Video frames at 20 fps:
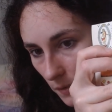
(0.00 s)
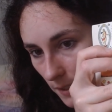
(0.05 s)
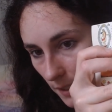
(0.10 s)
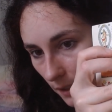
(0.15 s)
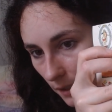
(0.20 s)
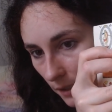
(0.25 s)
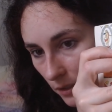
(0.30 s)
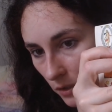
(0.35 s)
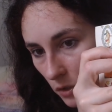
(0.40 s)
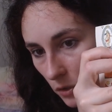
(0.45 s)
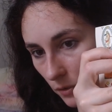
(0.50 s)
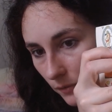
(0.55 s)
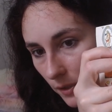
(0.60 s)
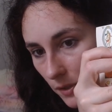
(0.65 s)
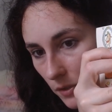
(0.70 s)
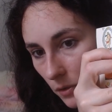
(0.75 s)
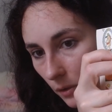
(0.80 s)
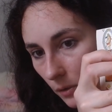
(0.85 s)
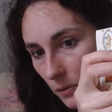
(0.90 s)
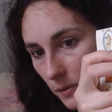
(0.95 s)
ça, je vais
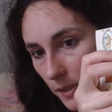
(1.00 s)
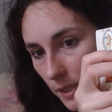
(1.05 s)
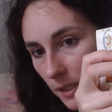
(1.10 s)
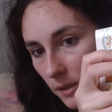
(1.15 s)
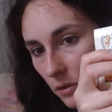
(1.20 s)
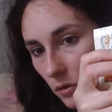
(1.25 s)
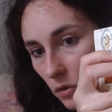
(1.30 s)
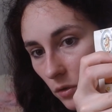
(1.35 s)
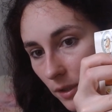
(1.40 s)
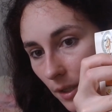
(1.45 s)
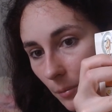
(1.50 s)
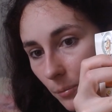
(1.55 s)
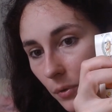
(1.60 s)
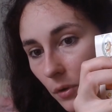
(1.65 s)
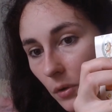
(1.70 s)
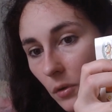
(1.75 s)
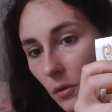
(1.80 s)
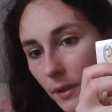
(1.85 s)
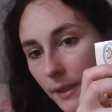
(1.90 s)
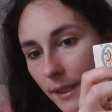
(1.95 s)
sur le site, je tape
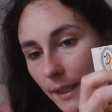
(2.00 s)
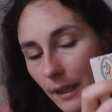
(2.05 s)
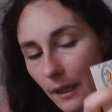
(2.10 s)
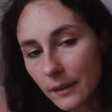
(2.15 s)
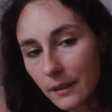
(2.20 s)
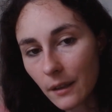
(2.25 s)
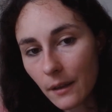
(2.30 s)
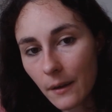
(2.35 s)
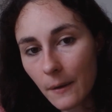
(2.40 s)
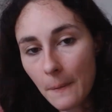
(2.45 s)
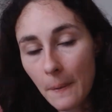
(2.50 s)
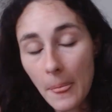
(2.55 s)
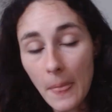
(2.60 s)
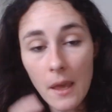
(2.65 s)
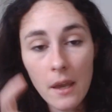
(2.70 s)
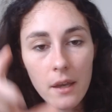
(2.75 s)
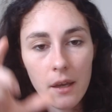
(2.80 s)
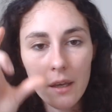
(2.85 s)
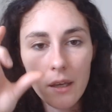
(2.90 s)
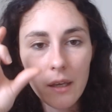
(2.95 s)
le théâtre
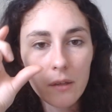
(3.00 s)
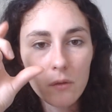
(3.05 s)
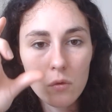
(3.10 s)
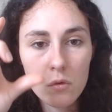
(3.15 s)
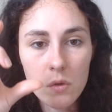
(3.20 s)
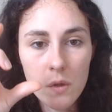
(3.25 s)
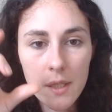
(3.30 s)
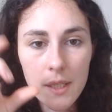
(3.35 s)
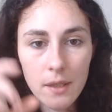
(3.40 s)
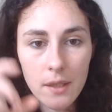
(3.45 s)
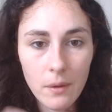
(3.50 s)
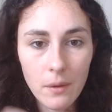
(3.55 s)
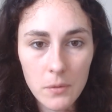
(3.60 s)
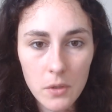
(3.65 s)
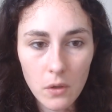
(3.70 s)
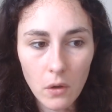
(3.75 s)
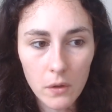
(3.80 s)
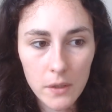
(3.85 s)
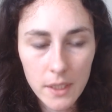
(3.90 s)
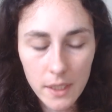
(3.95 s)
et tout de suite ça va me
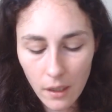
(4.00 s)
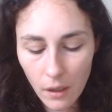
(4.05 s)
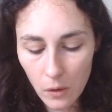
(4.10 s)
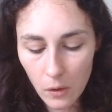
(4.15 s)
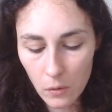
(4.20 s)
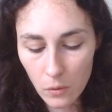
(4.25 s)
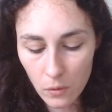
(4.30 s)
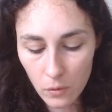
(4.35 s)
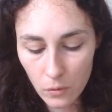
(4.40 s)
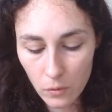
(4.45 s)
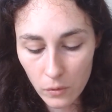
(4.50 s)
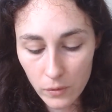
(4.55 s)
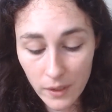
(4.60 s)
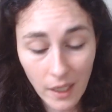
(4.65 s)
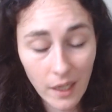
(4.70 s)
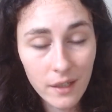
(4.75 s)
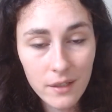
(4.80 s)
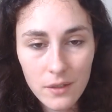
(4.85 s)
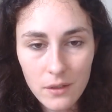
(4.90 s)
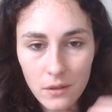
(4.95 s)
sortir le,
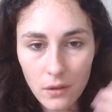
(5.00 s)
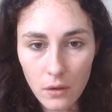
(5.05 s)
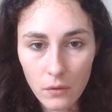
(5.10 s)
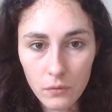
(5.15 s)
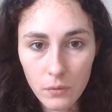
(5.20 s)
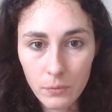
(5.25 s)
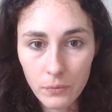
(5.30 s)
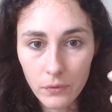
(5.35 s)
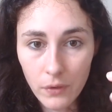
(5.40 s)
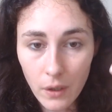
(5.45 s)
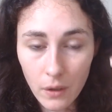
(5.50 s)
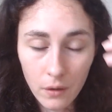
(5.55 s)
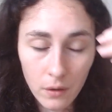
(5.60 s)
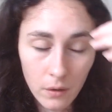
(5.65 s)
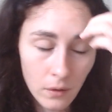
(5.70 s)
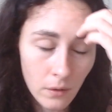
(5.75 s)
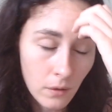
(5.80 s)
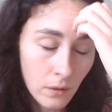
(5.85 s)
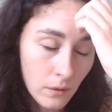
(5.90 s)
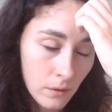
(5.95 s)
texte. Vous pouvez
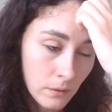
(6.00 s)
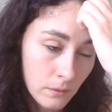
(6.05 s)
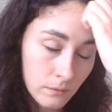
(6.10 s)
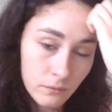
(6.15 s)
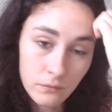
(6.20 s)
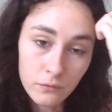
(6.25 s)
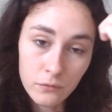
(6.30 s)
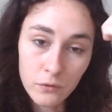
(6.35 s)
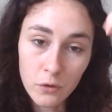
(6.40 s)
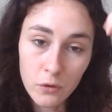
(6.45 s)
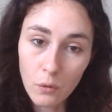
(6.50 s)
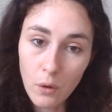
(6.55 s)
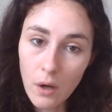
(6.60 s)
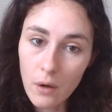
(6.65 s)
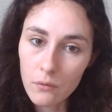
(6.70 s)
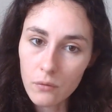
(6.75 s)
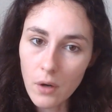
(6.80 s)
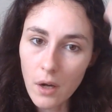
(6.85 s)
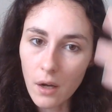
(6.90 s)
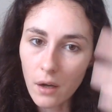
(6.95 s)
du coup
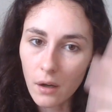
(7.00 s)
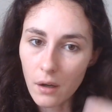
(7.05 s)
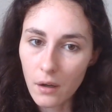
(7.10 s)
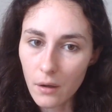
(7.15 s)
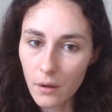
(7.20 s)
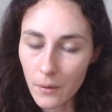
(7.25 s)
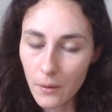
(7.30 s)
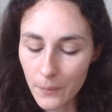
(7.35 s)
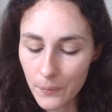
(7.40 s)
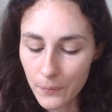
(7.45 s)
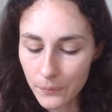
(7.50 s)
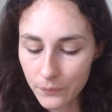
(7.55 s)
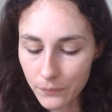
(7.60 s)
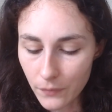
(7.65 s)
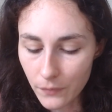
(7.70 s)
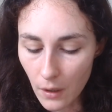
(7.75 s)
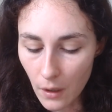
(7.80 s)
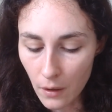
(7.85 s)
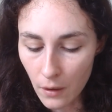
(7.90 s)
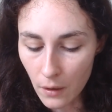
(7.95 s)
avoir euh,
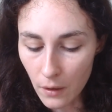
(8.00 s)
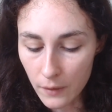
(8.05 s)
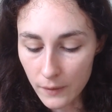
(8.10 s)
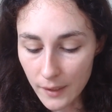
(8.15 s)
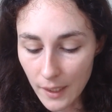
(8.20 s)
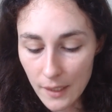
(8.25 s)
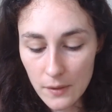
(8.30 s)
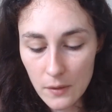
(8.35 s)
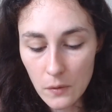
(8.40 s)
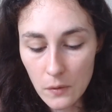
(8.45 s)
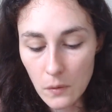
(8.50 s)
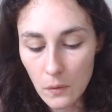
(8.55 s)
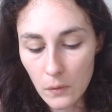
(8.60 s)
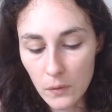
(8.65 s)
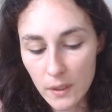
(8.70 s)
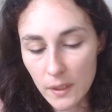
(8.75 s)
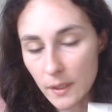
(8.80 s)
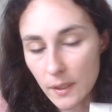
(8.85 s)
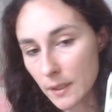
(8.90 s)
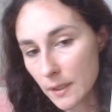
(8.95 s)
un texte
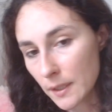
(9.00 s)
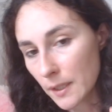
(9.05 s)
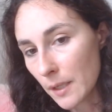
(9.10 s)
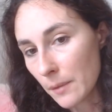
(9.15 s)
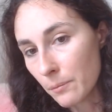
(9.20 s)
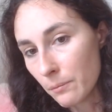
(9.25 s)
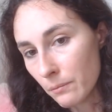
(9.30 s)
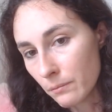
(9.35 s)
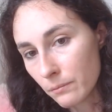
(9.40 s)
qui, est